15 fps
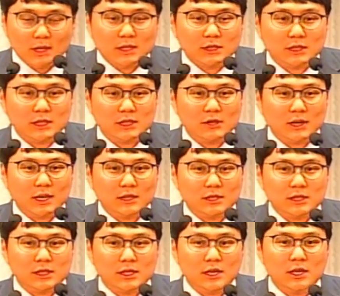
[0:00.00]

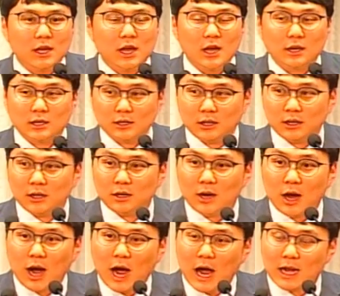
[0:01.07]
지정했듯이 그를
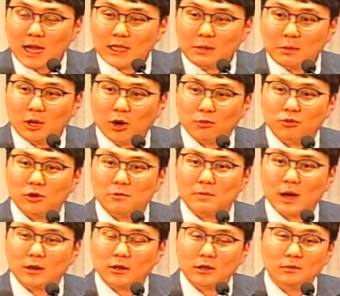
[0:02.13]
하나님이라고 부를
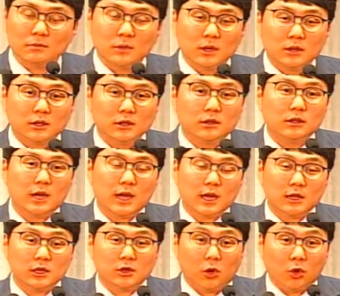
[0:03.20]
만큼
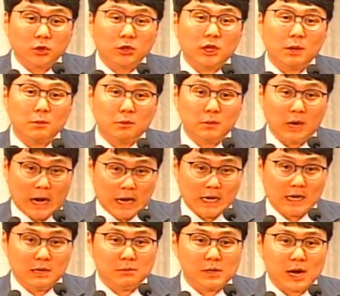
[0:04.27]
그들에게는 어떻게 보면
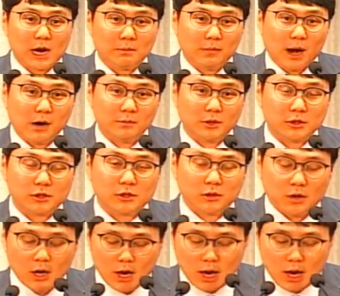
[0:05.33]
하나님을 향한 마음이었죠.